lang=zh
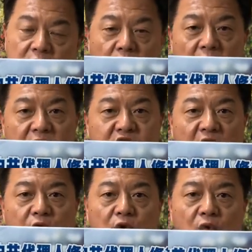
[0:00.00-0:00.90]
如果跟
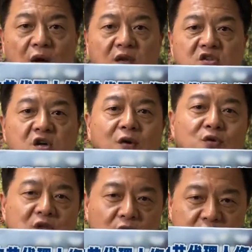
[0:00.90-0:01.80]
教育有关的是教育
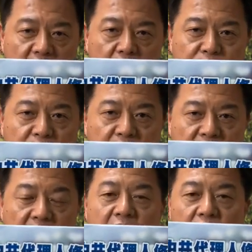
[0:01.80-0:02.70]
局、教育部；
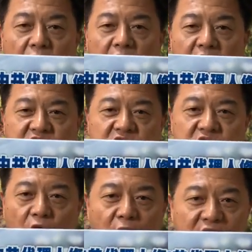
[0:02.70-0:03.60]
如果跟经济
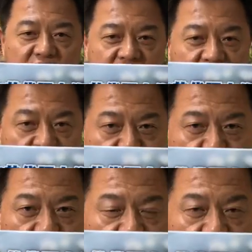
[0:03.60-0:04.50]
有关是经济
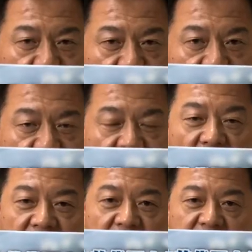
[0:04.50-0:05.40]
部，然后
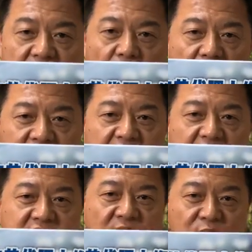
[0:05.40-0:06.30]
跟内政有关的是
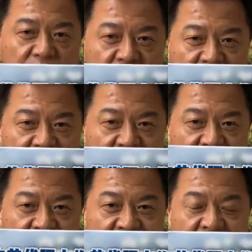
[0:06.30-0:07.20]
内政部，
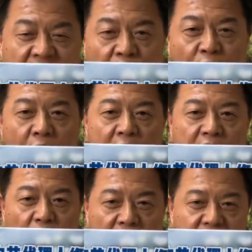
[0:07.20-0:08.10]
然后跟文化
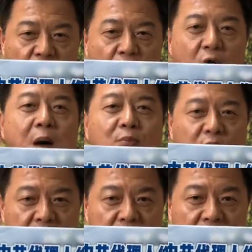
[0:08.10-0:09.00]
有关的是文化部。